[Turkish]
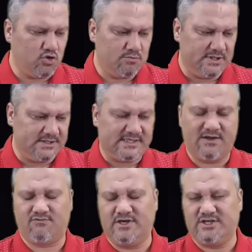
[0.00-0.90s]
Bunun bir
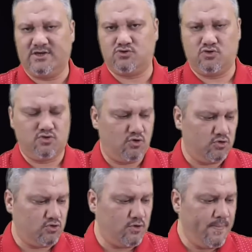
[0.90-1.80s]
zevk ve şans oyunu
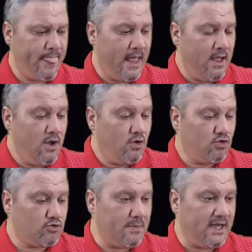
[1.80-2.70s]
olduğunu
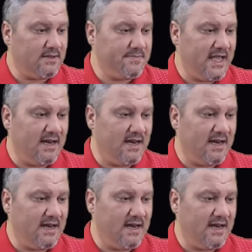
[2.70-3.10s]
unutmayalım.